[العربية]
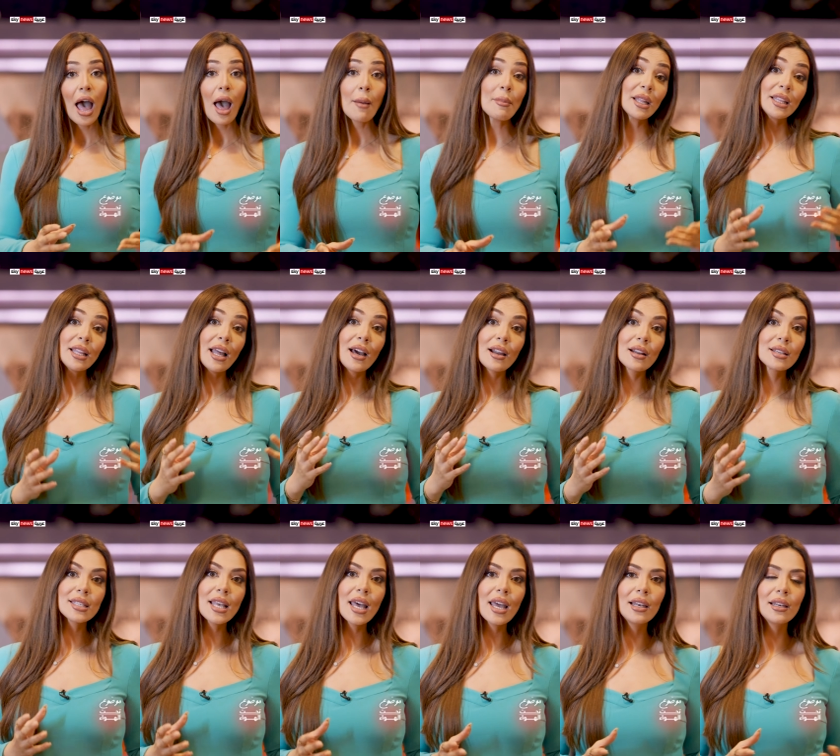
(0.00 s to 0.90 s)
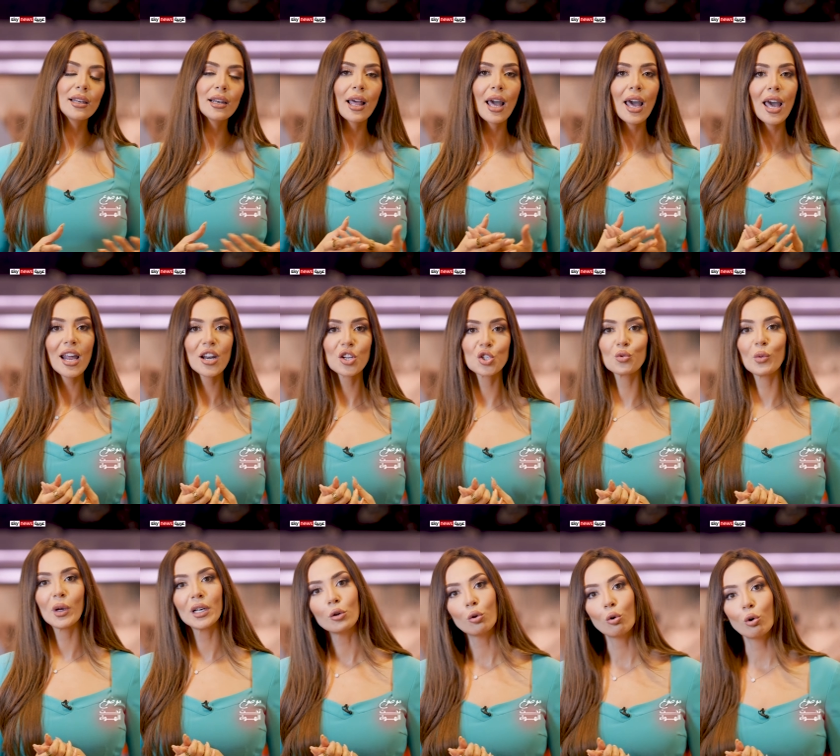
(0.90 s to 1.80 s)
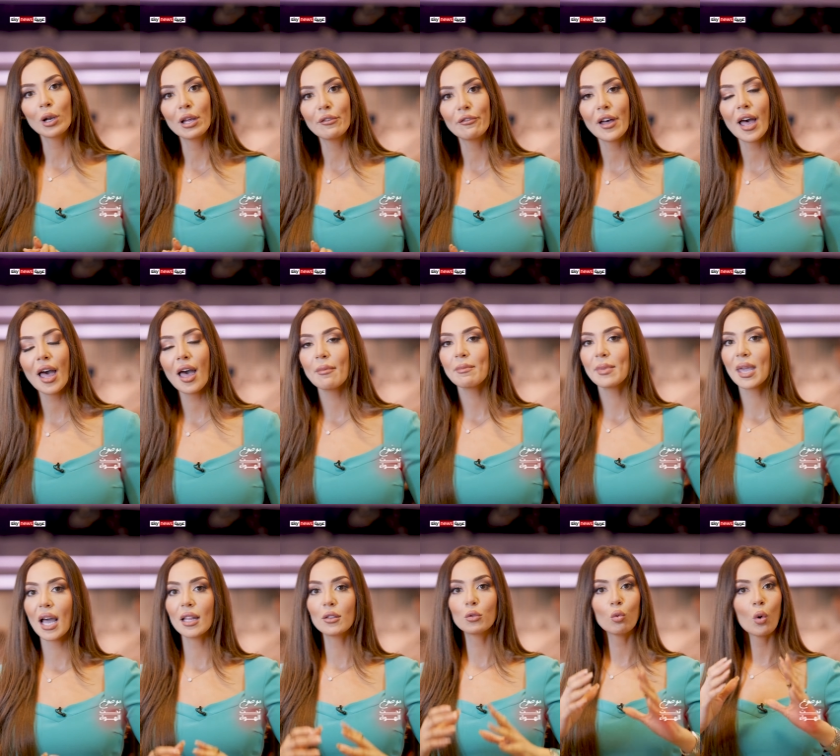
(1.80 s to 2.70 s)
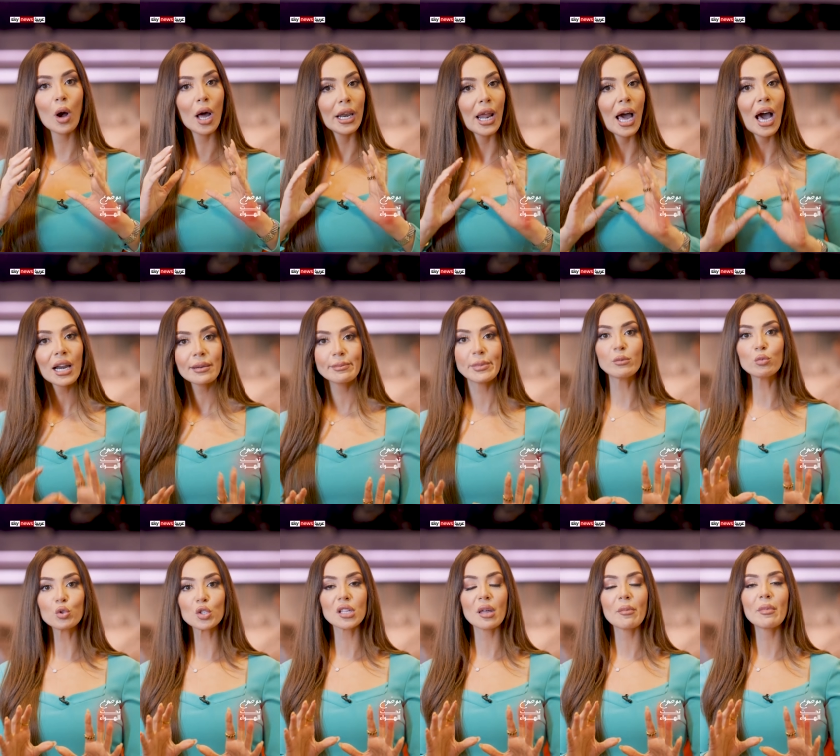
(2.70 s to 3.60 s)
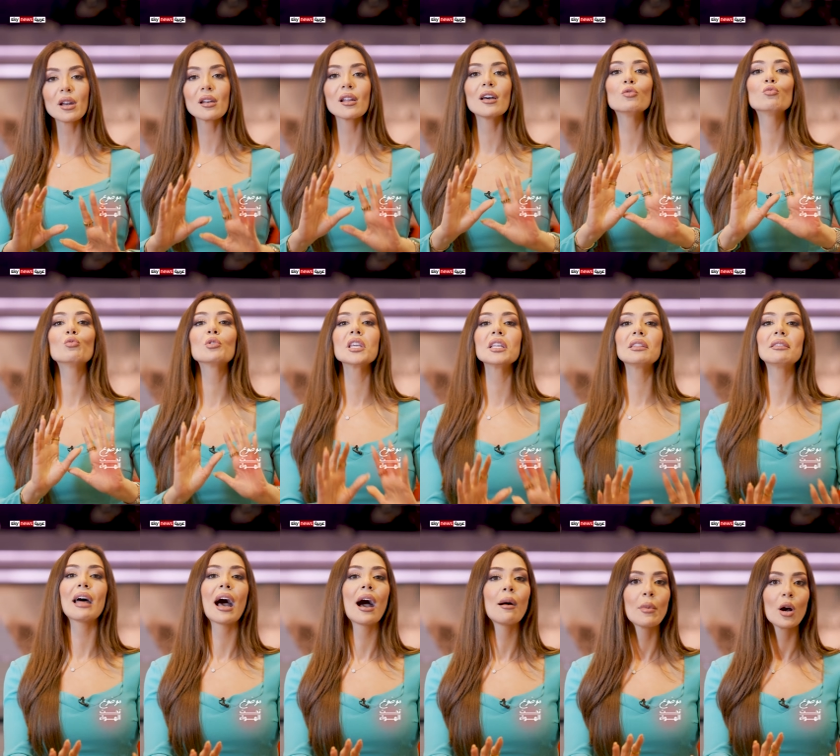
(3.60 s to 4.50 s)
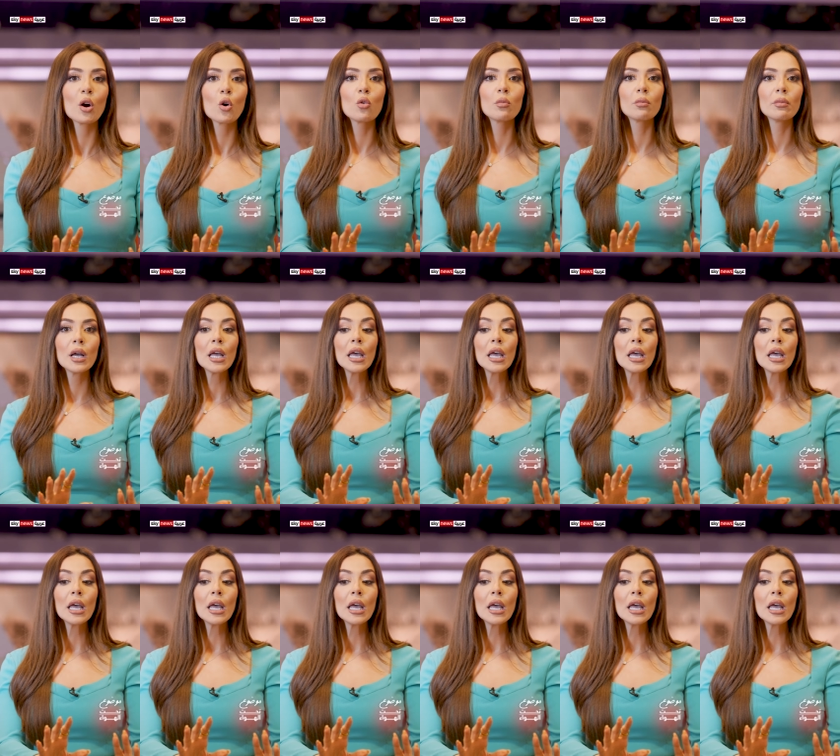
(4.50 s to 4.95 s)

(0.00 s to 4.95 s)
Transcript: أم أنها رسائل للخارج وللحلفاء بأن الحرب مستمرة نريد دعمكم